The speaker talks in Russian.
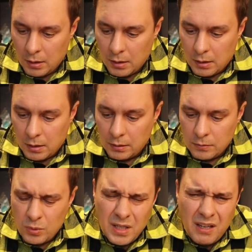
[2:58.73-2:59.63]
Э,
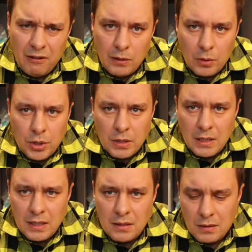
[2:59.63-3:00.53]
ну, заявлено
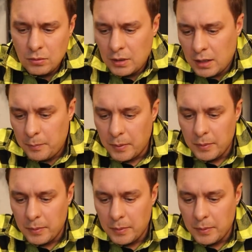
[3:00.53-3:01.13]
0.16, но так, по